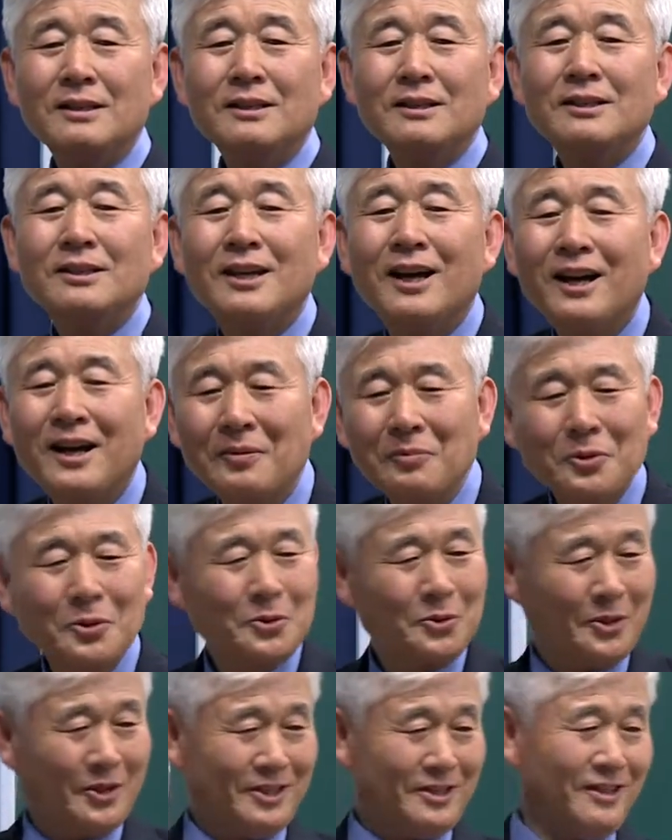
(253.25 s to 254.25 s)
사람들
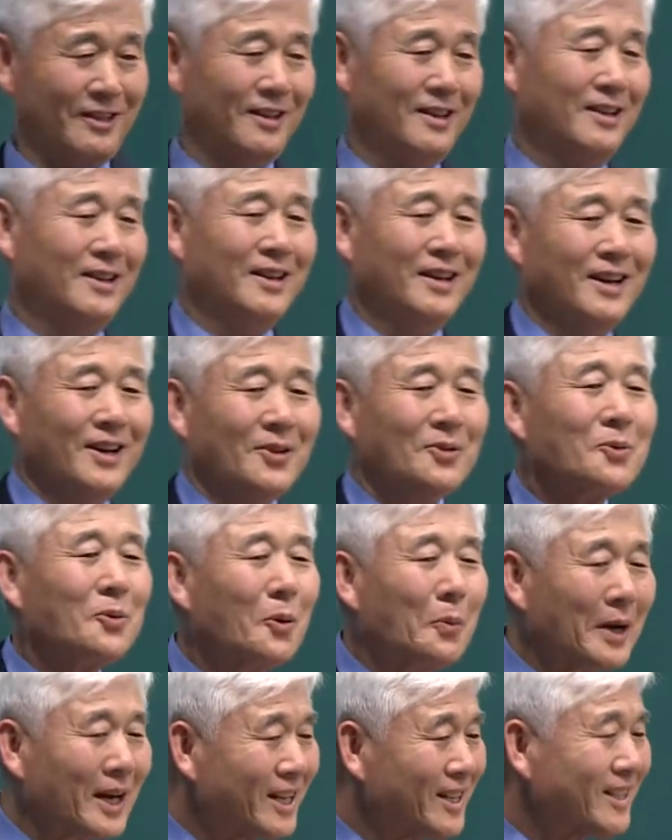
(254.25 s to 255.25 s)
중에서
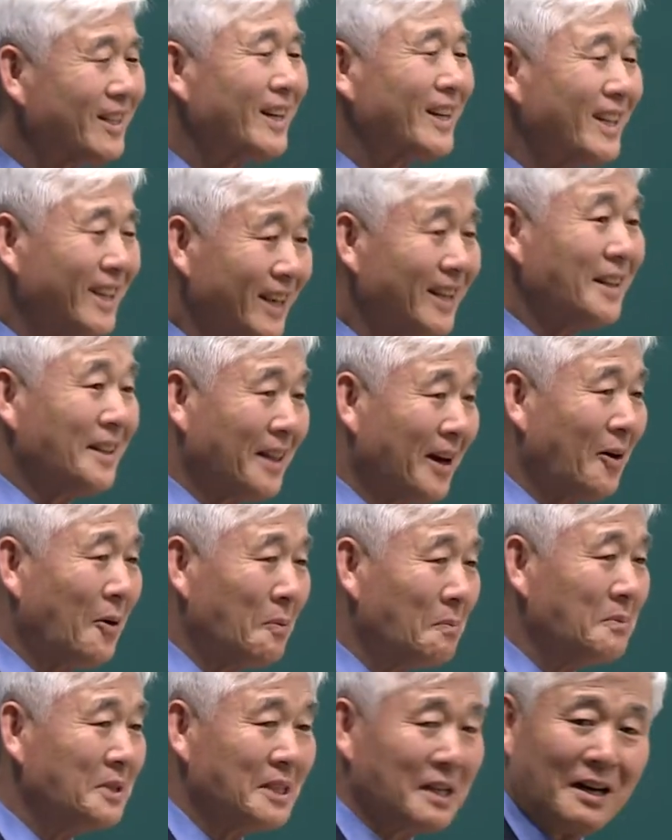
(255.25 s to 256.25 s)
노벨상이
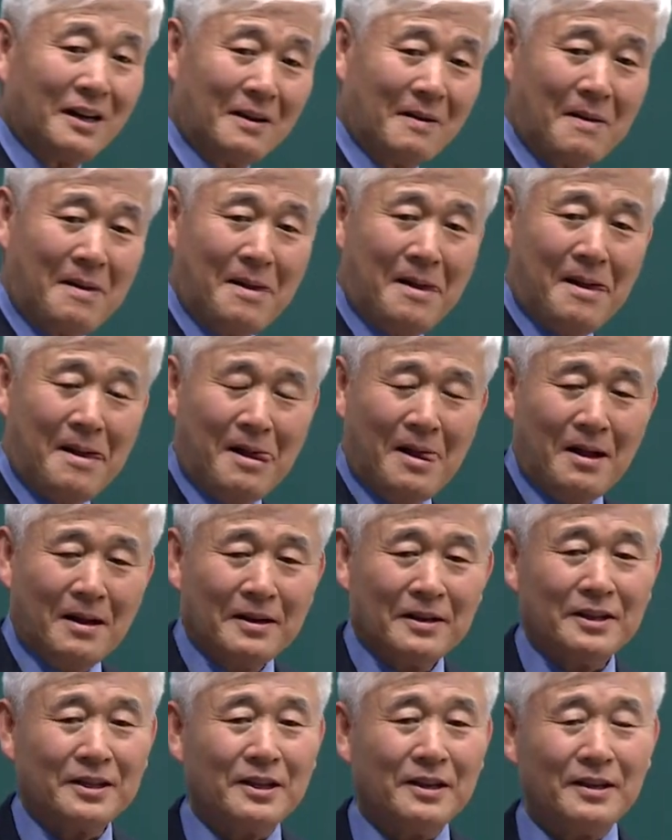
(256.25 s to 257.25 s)
나옵니다.
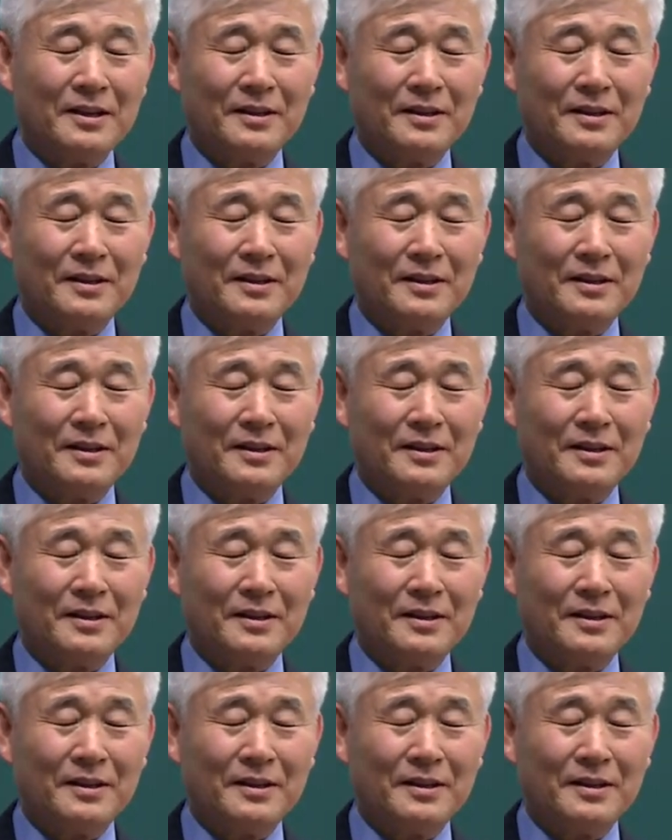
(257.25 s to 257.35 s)
예.